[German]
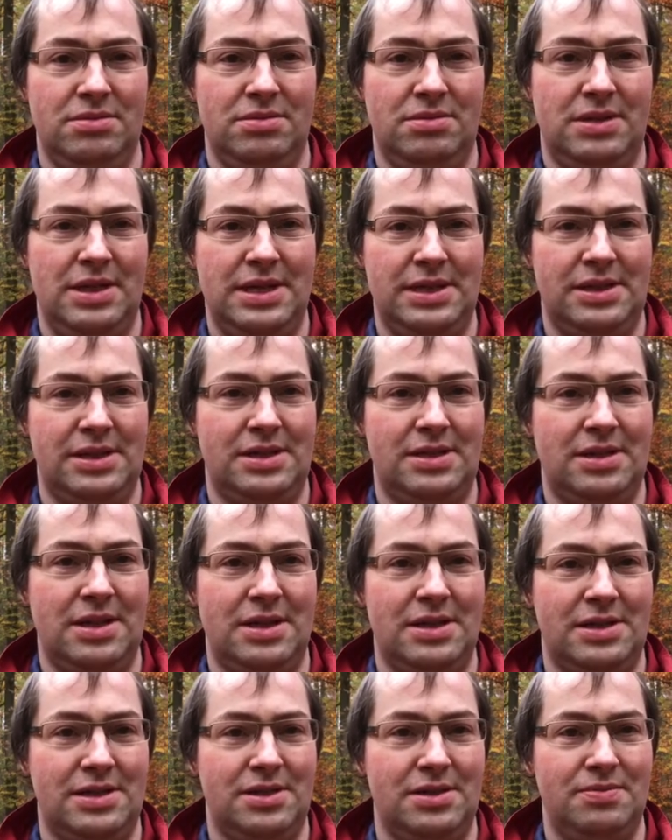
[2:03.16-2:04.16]
äh,
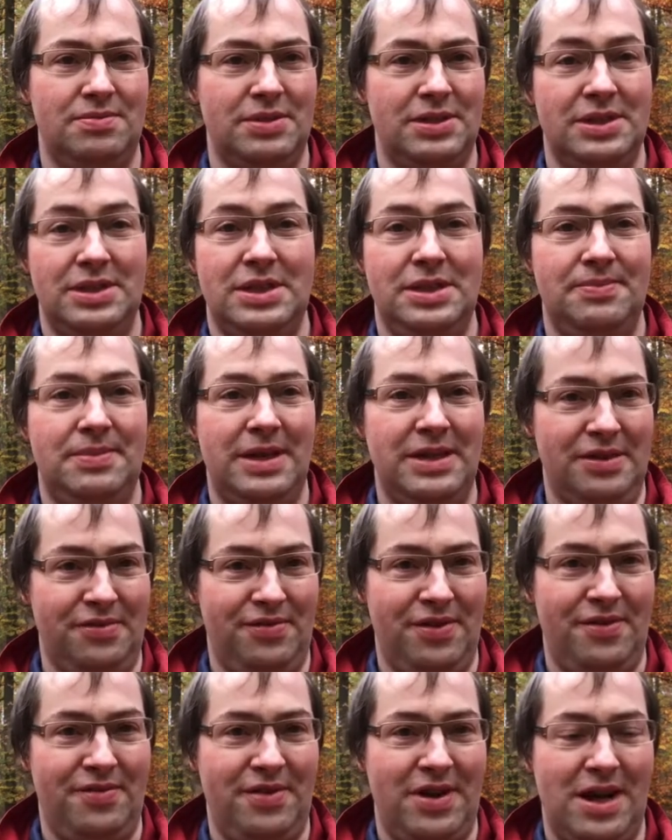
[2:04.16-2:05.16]
das im Prinzip eine
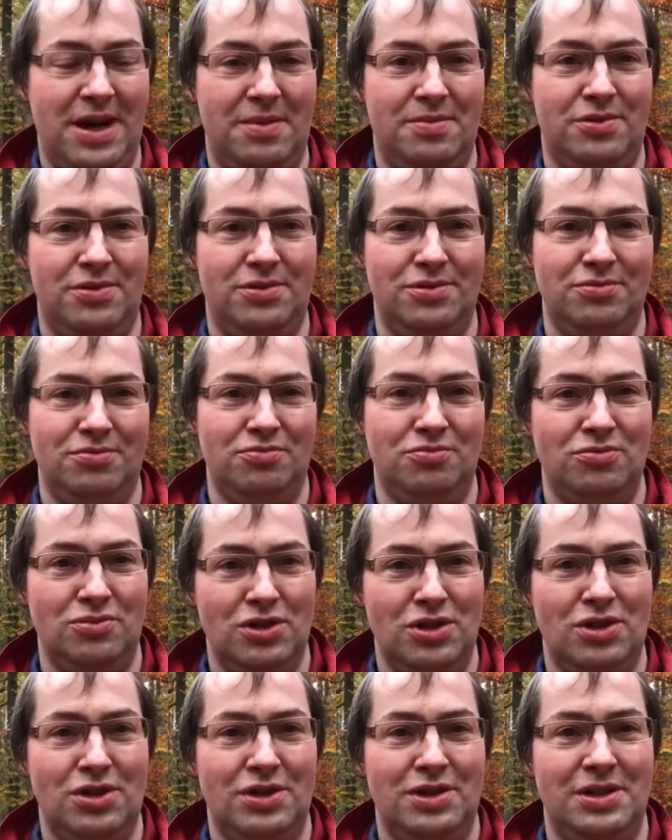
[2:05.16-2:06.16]
Verfärbung,
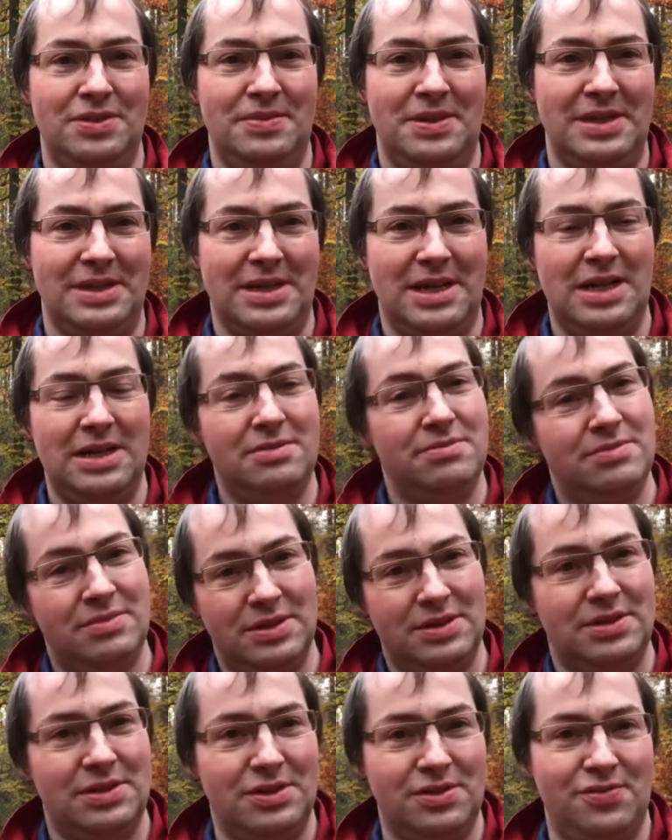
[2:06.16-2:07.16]
die man dann, wenn
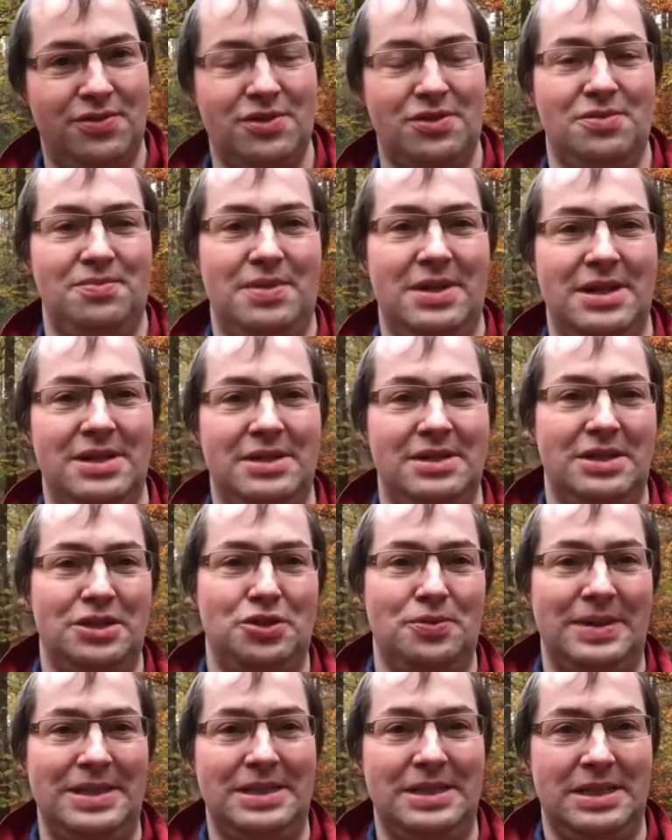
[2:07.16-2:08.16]
diese Fotoplatten
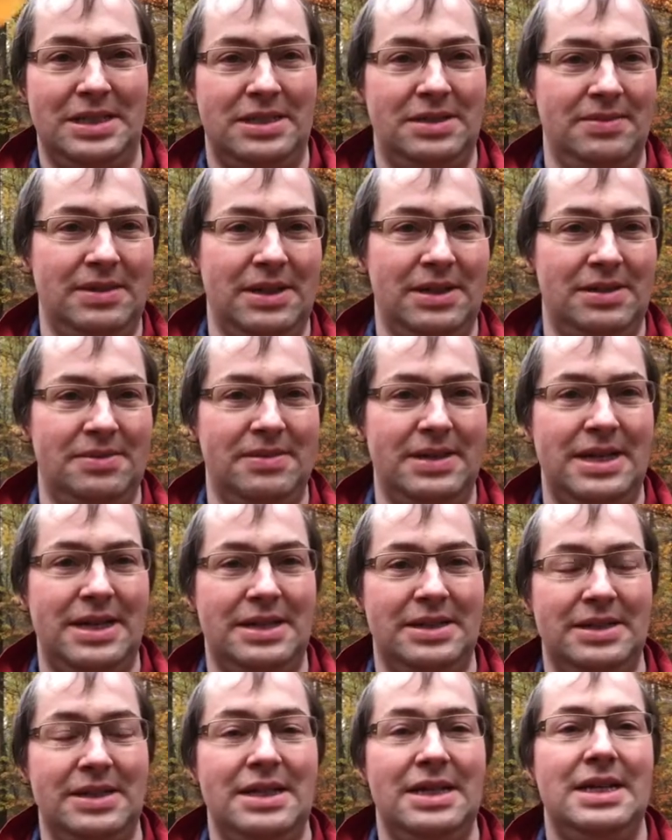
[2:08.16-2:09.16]
entsprechend entwickelt
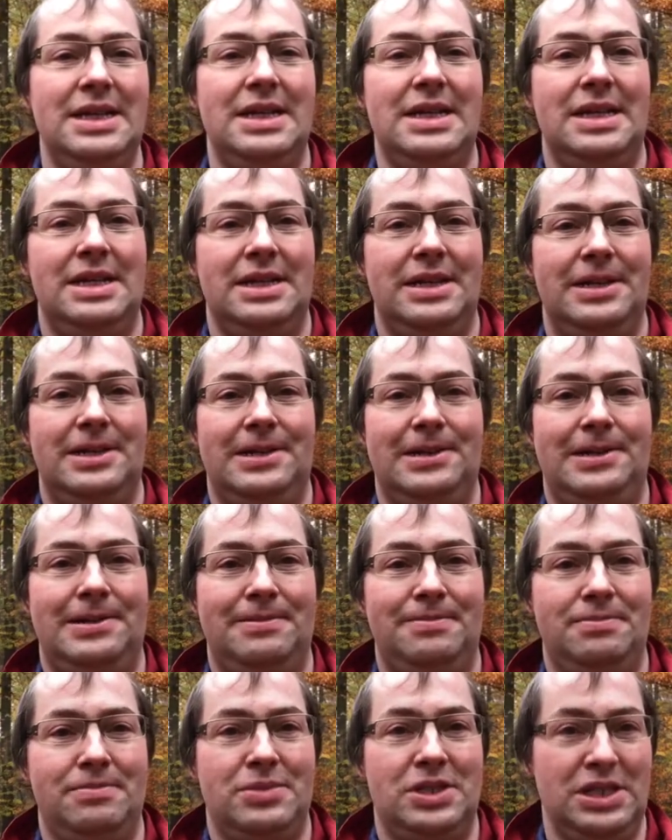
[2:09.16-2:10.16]
werden,
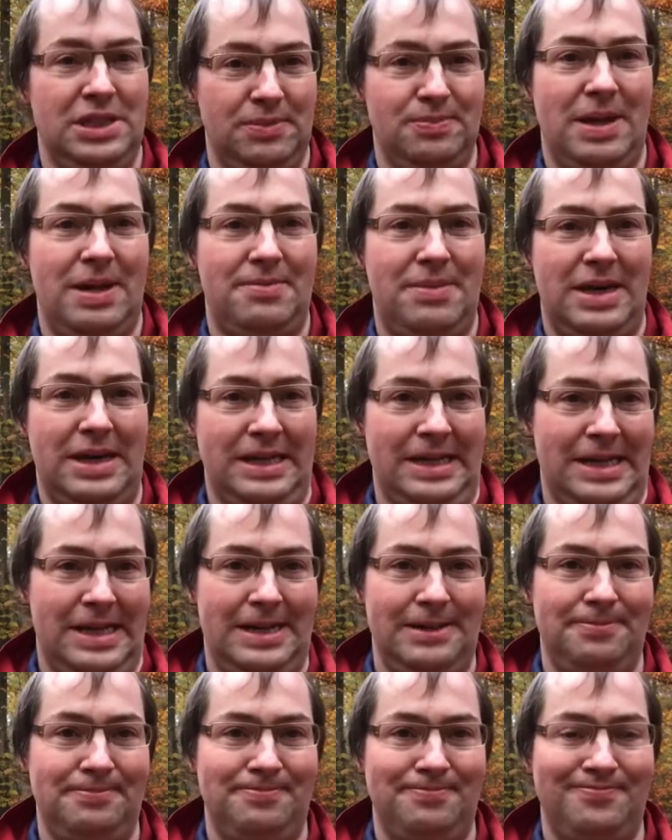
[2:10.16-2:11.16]
ähm, sichtbar machen kann.
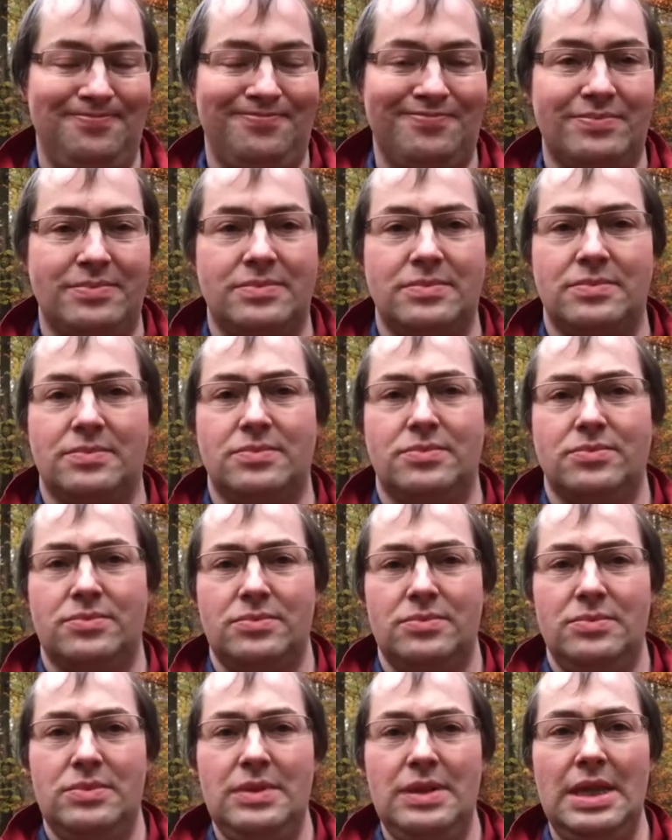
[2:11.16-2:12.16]

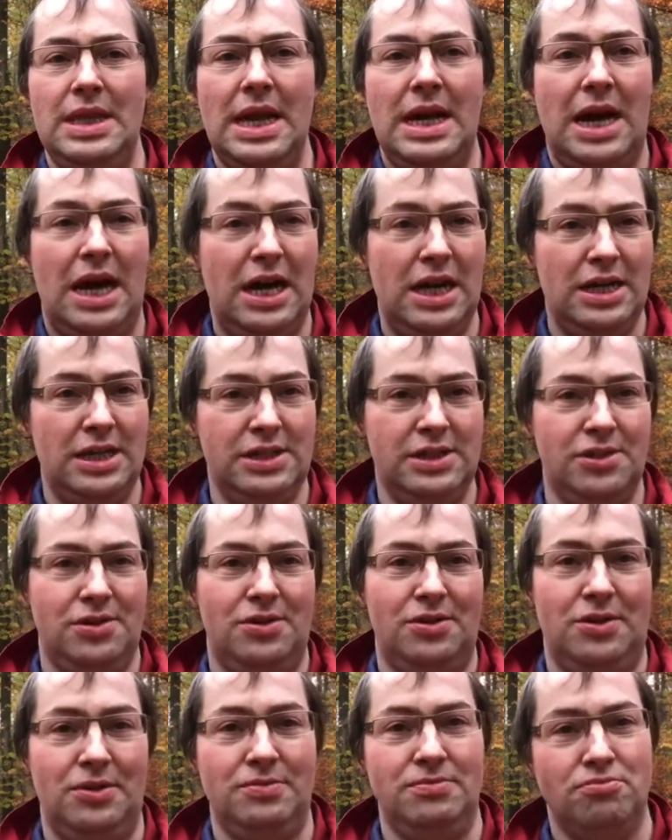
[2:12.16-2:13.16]

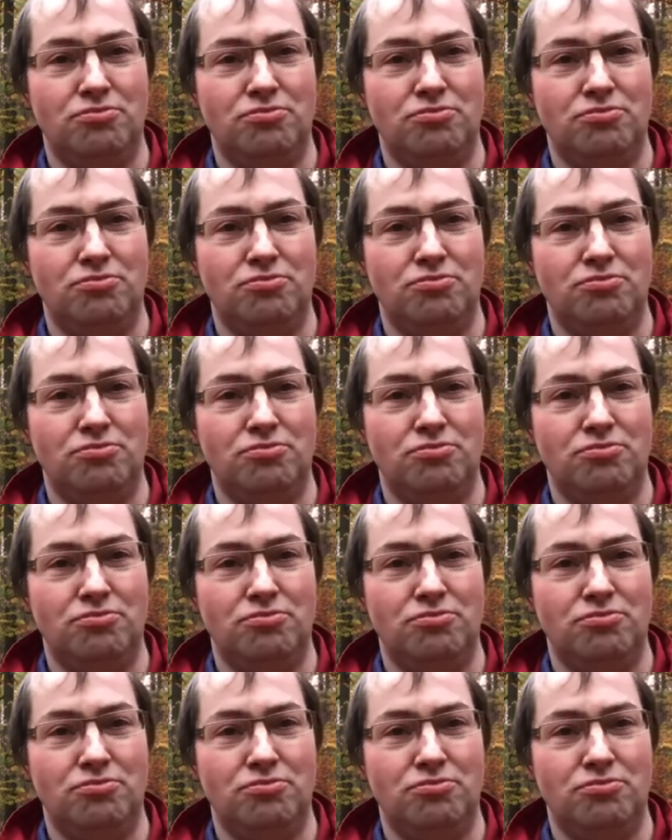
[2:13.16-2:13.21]
Also